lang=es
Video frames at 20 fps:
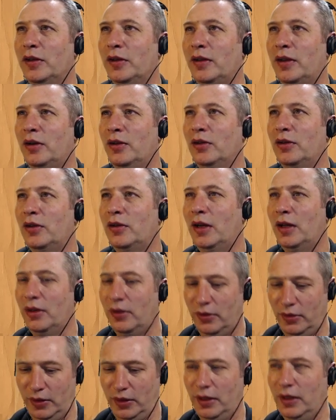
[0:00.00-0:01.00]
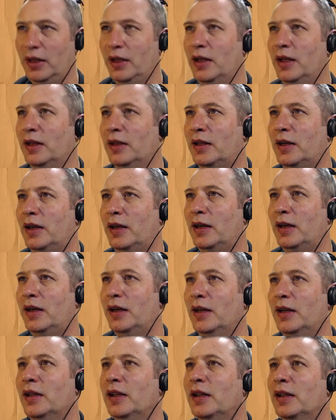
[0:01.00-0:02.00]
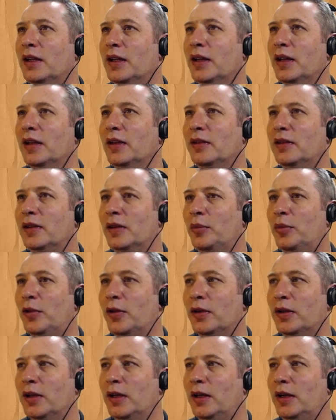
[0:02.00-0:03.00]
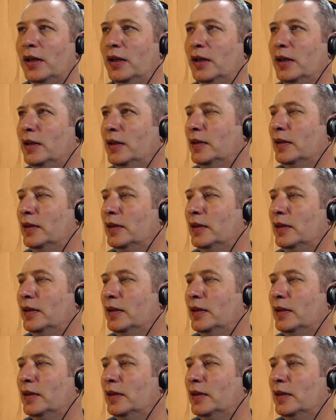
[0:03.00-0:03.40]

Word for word: pasar al otro lado y entrar en este portal.